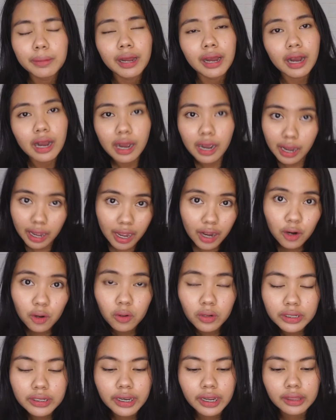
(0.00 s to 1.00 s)
maka
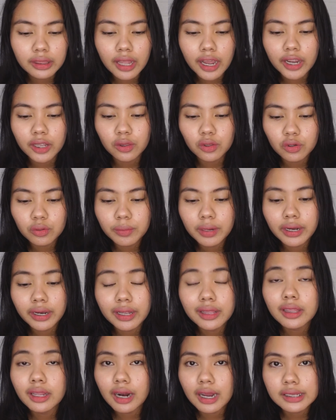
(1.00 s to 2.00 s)
kulit kita itu
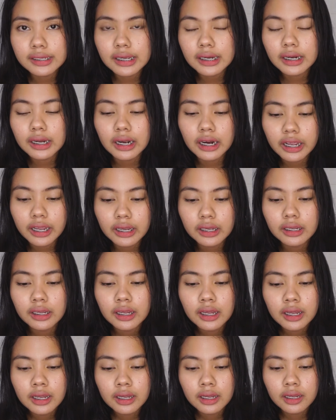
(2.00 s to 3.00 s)
makin terasa kering.
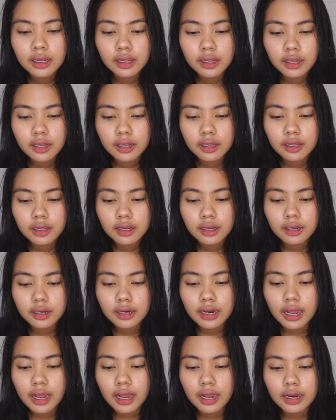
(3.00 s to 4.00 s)

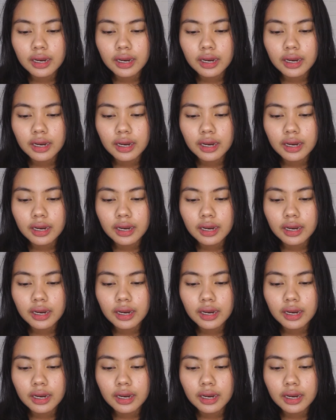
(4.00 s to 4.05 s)
Nah,